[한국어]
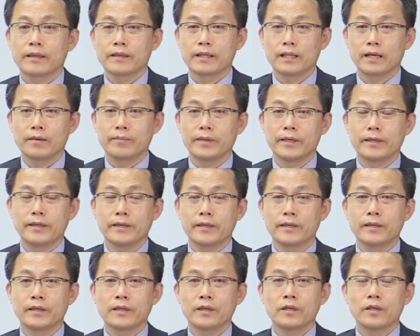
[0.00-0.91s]
그
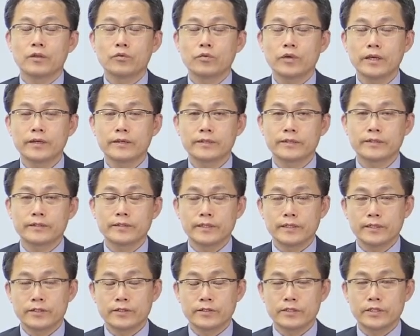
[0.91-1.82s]
다음에
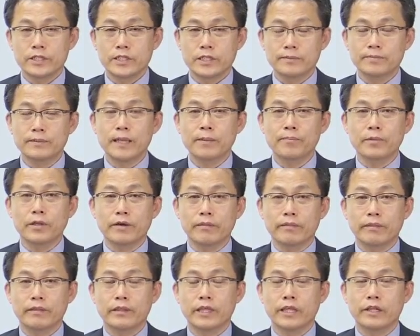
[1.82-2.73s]
최근
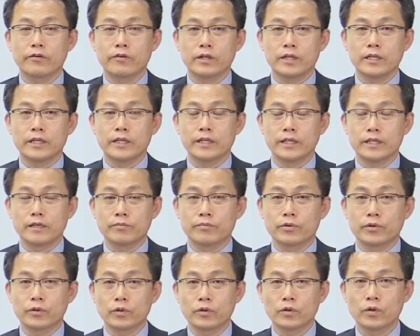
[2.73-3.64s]
2023년 1월
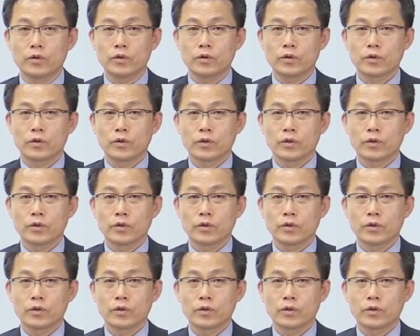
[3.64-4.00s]
1일부로